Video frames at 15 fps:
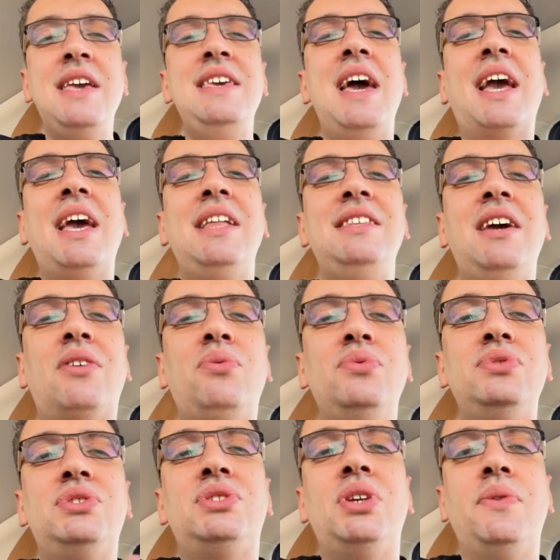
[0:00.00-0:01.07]
يكاد
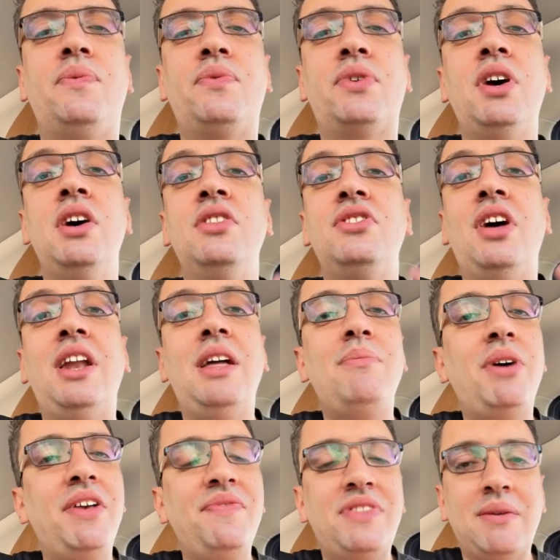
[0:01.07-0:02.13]
يكون صفر
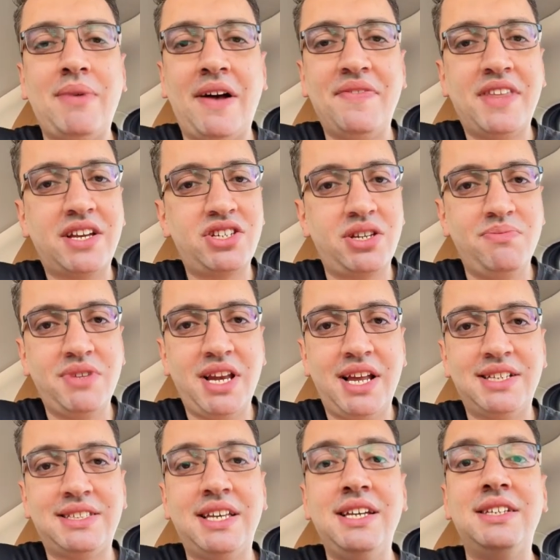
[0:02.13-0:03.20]
طالما انت ما عندكش من
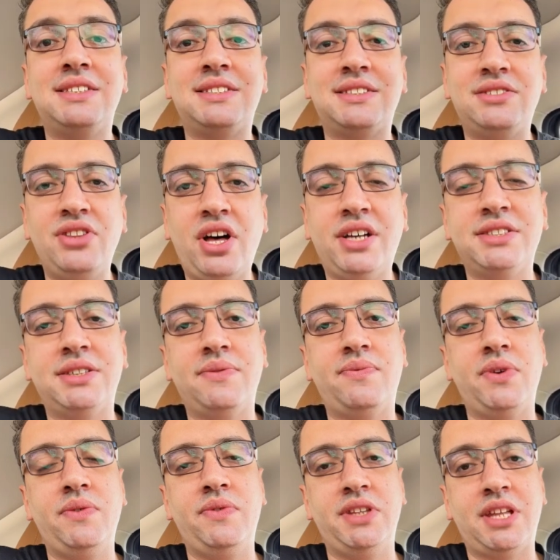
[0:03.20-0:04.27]
الاساس نقص
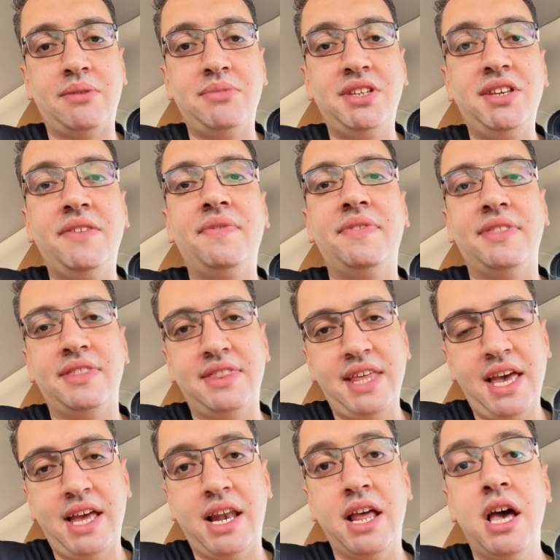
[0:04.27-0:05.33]
في فيتامين
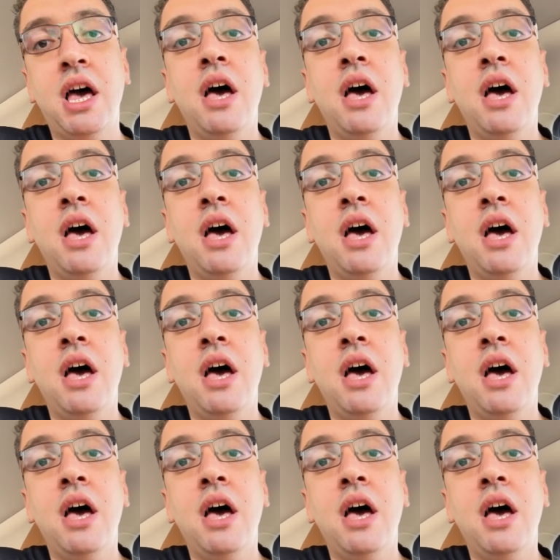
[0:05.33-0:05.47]
د